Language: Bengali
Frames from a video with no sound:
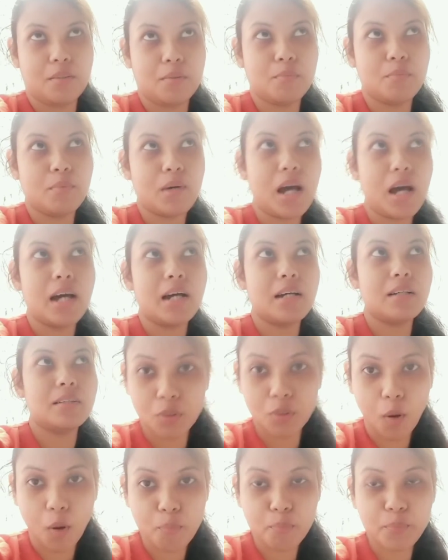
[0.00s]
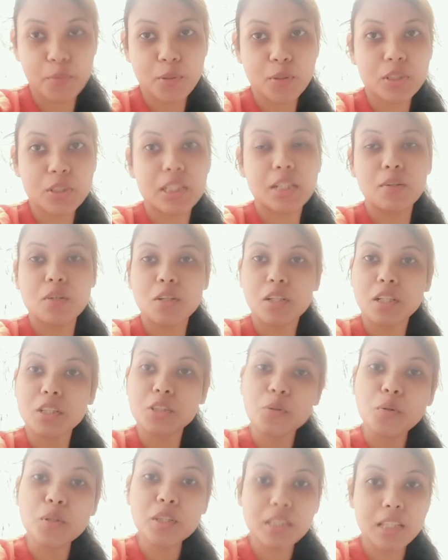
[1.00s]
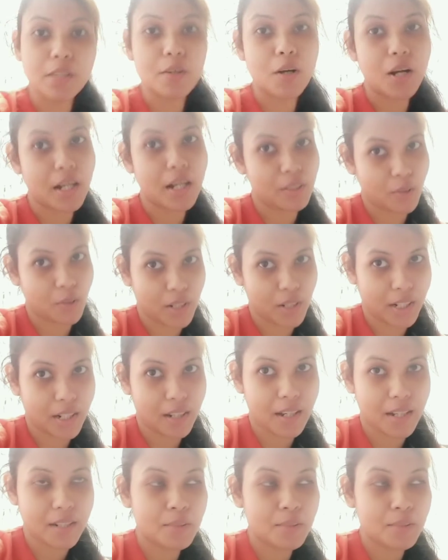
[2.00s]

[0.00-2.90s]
বা স্বপ্ন যেগুলোকে সত্যি করা দরকার